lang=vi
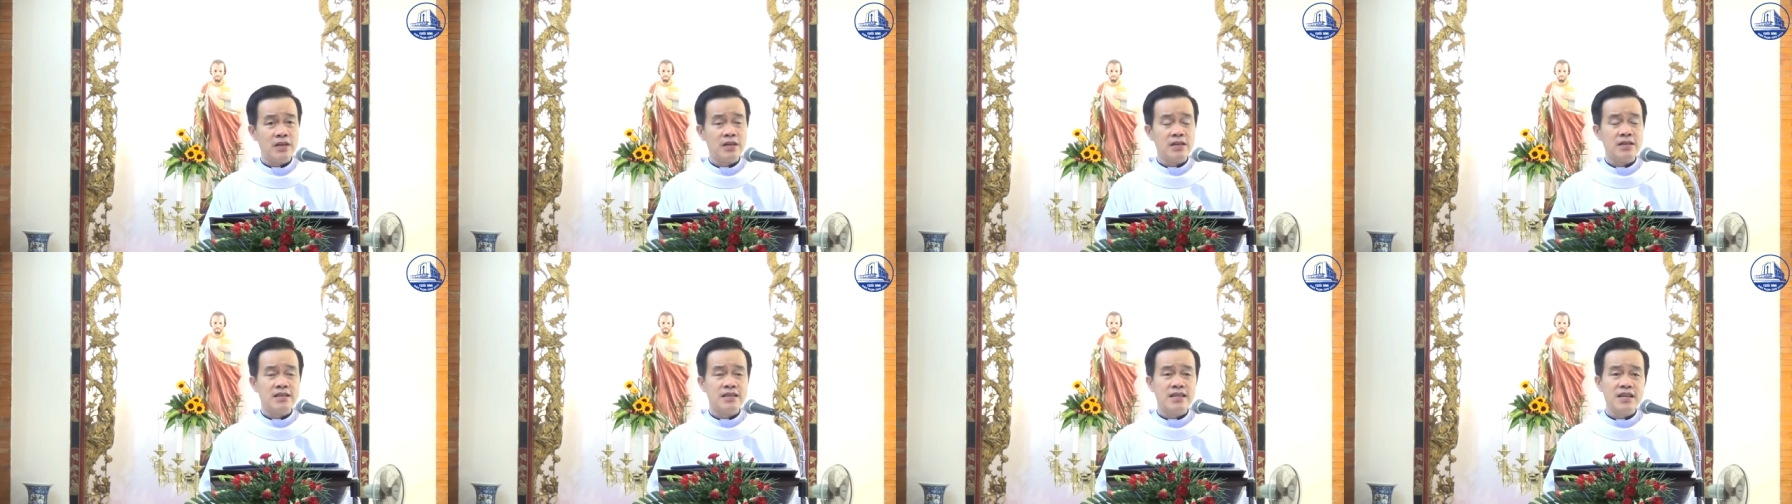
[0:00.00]

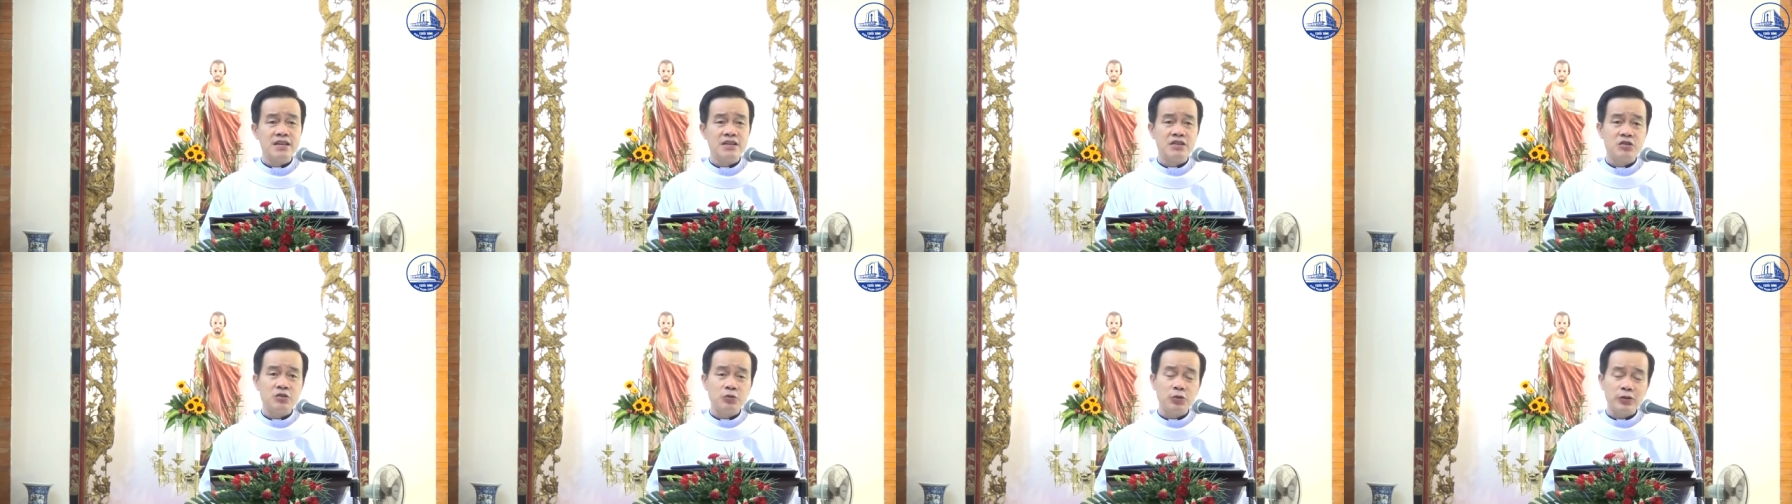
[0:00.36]

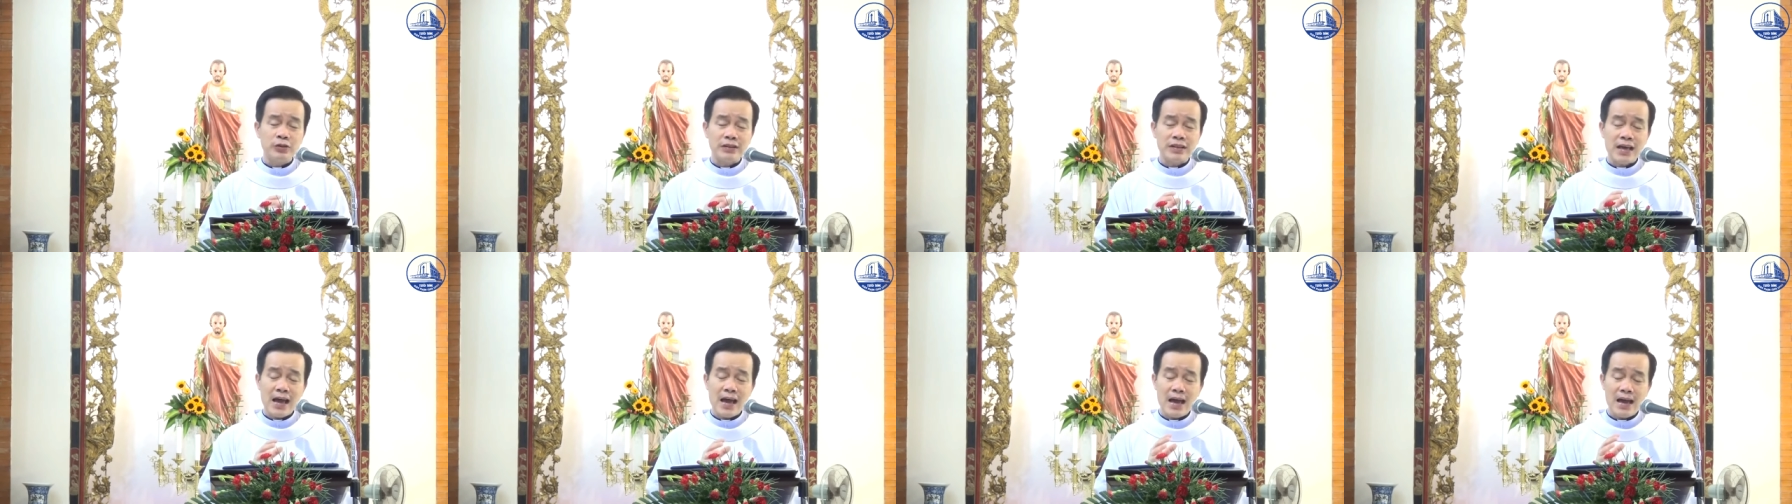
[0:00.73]
xin chúa
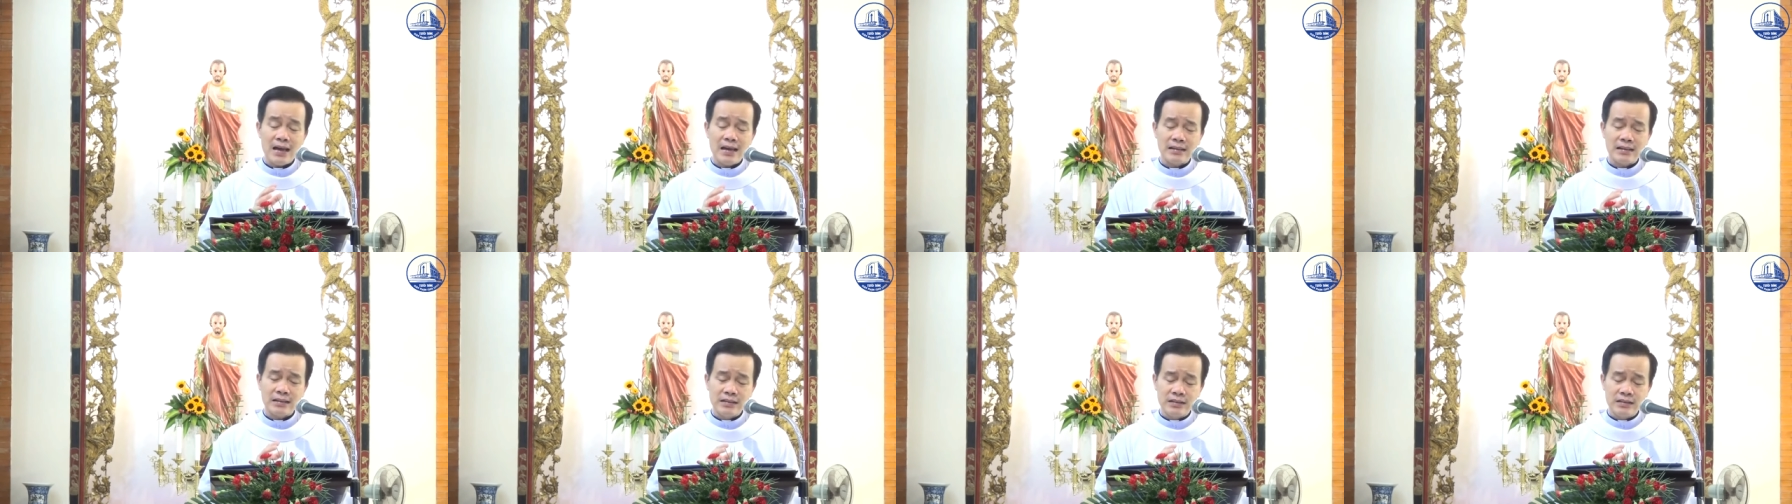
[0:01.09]

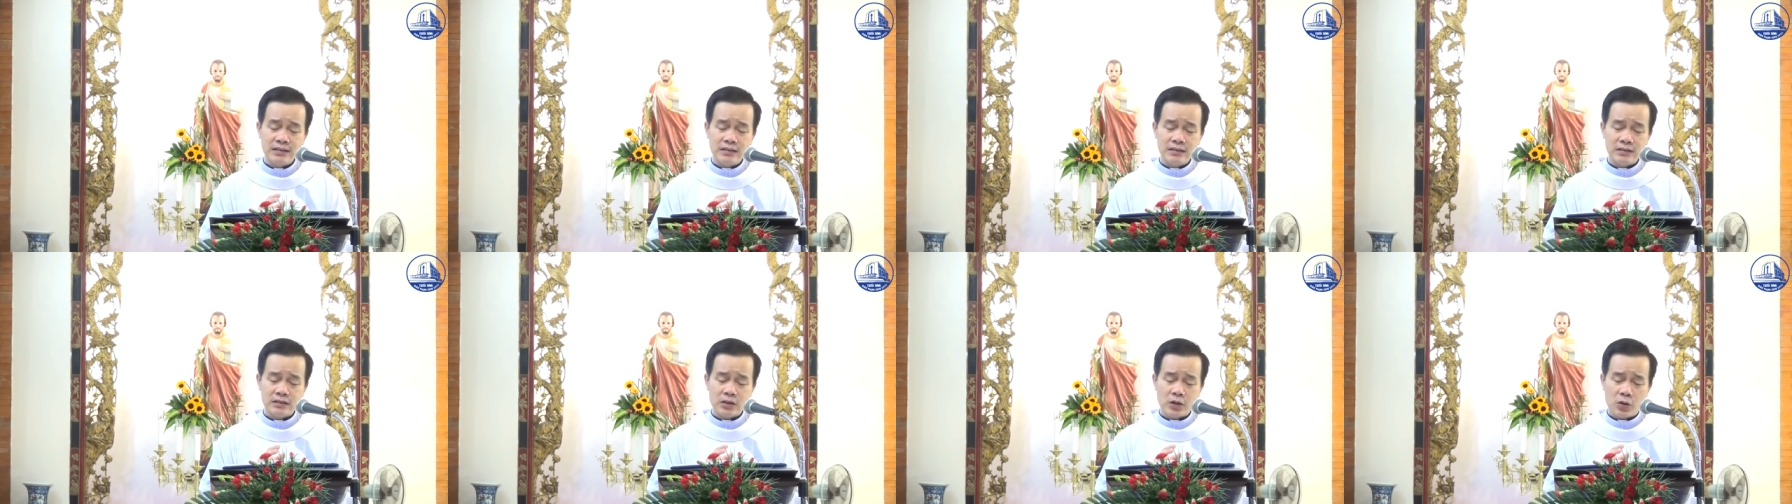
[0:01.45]
tha
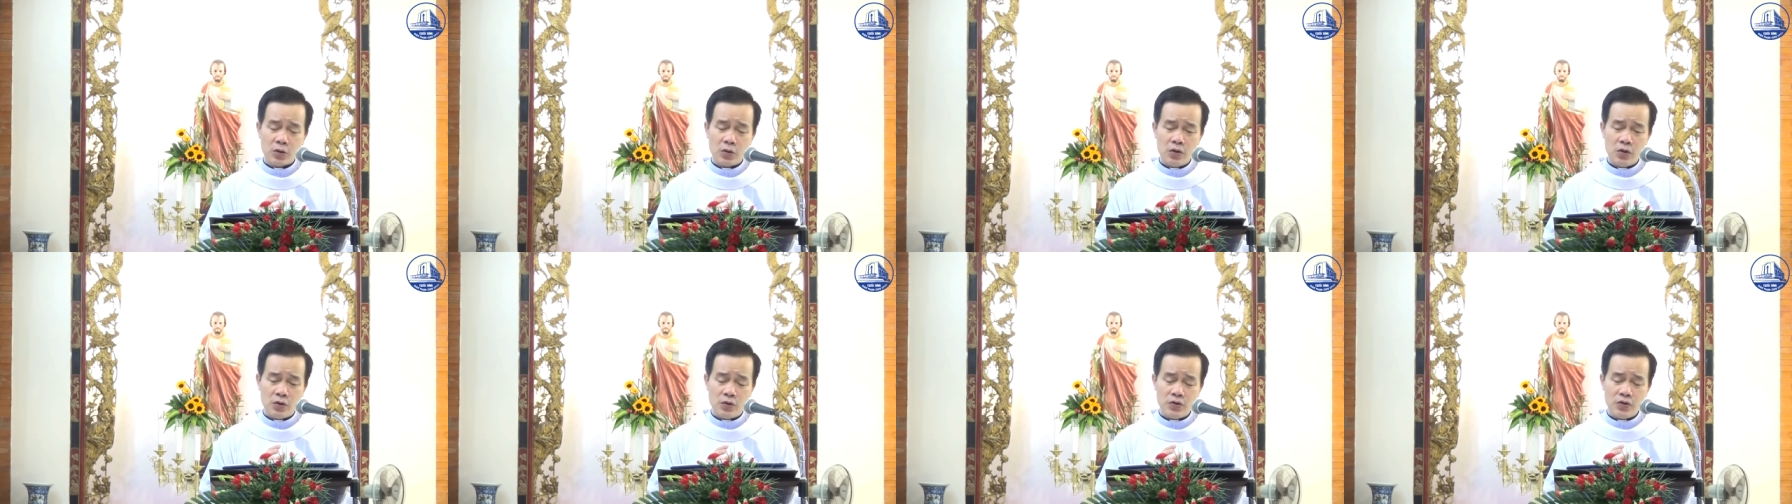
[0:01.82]
thứ
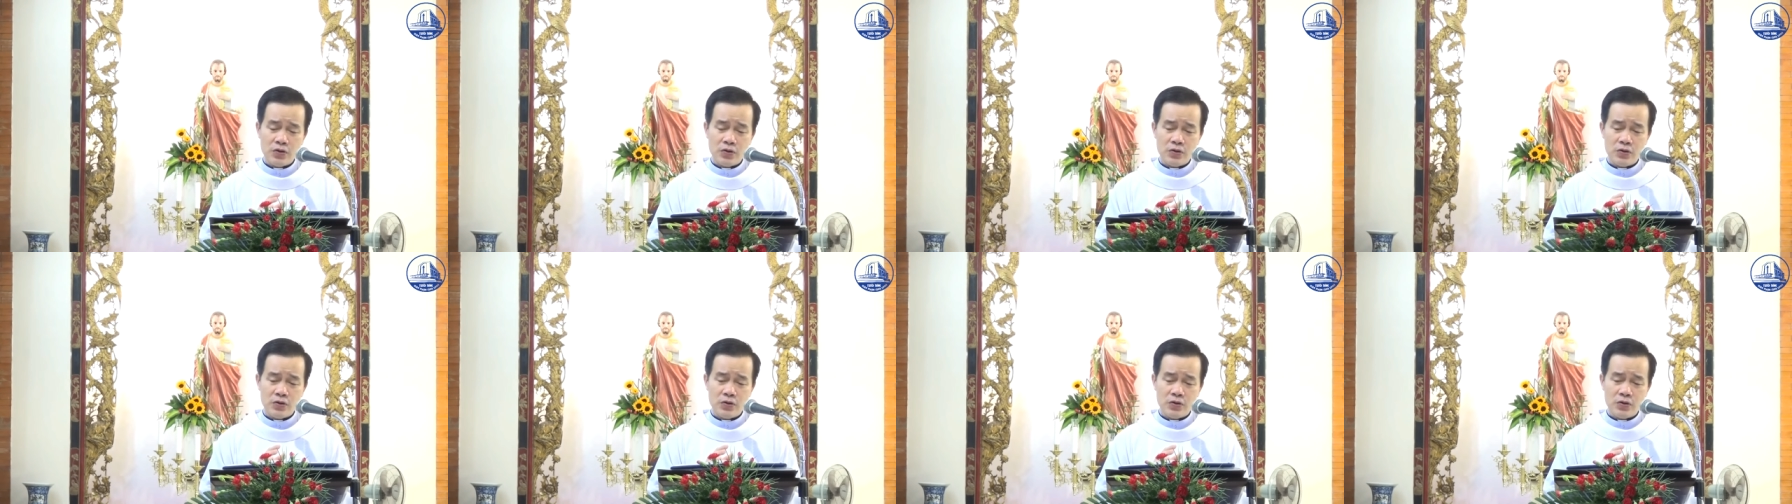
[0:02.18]
tội lỗi